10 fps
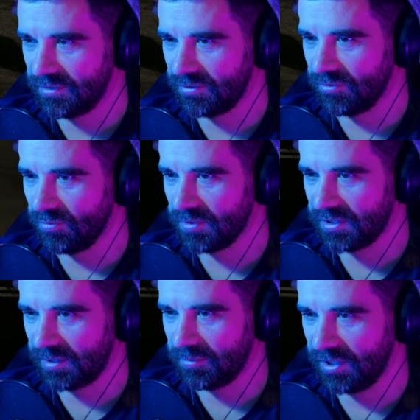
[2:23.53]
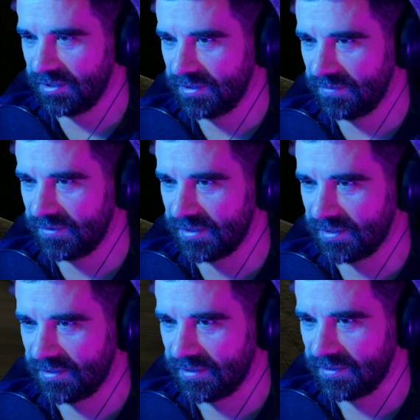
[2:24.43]
Czy to tylko u mnie tak, bo ja nic nie
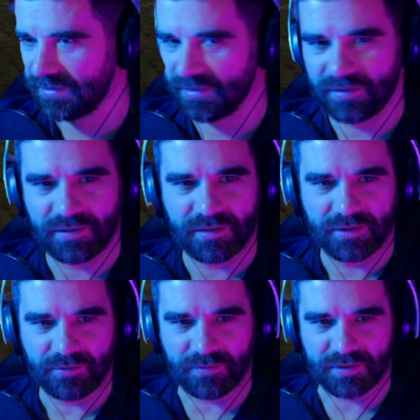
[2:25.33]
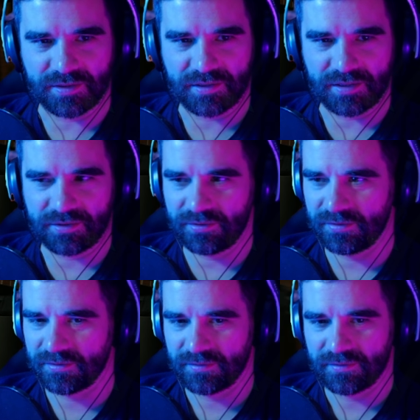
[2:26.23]
widzę. U was jest
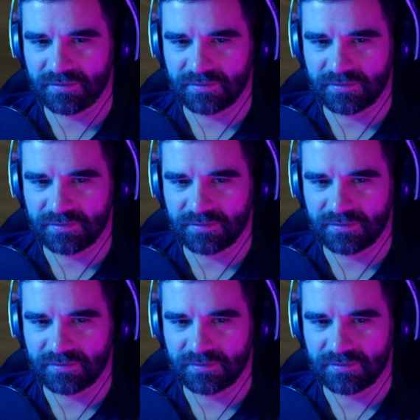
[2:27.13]
jasno?